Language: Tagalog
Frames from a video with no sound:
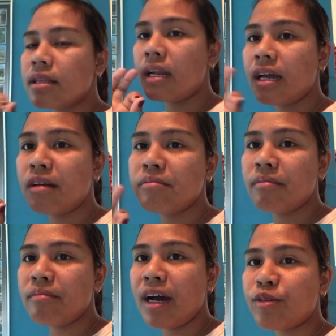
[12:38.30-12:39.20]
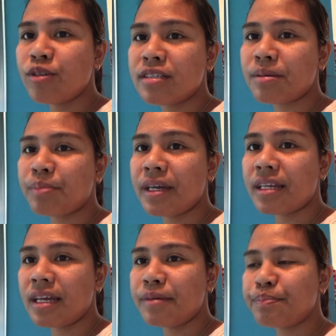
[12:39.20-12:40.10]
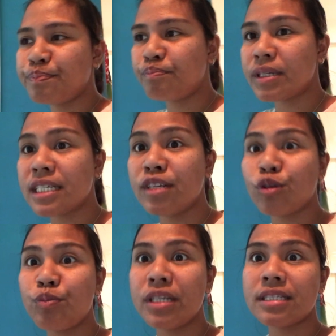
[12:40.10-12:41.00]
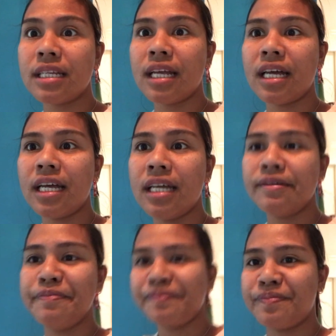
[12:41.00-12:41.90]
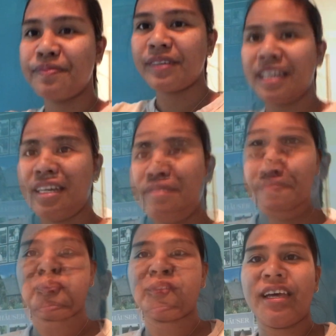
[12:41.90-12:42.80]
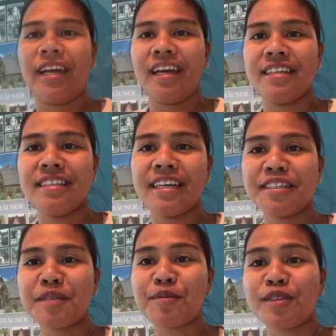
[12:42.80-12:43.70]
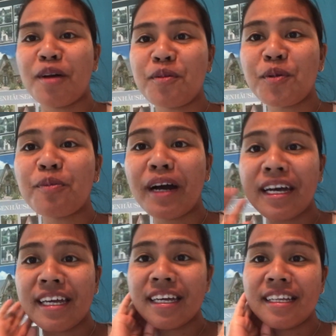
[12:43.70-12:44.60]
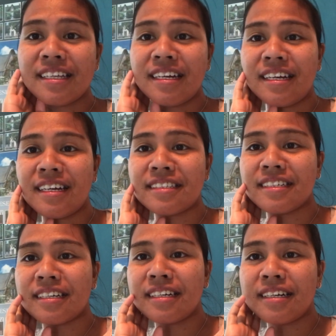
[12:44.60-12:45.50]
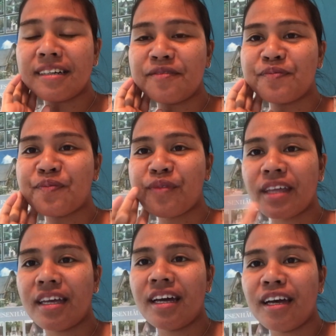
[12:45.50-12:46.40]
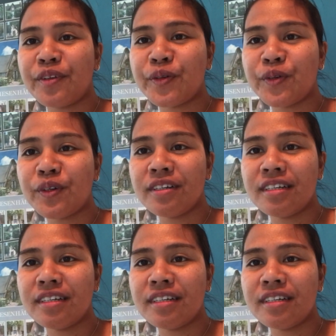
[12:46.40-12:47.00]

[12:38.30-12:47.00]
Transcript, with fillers: Talagang mano yan sa pera. Masinop yan sila. Ayan, Ayan guys, tapos na akong kumain at uh, saka ano,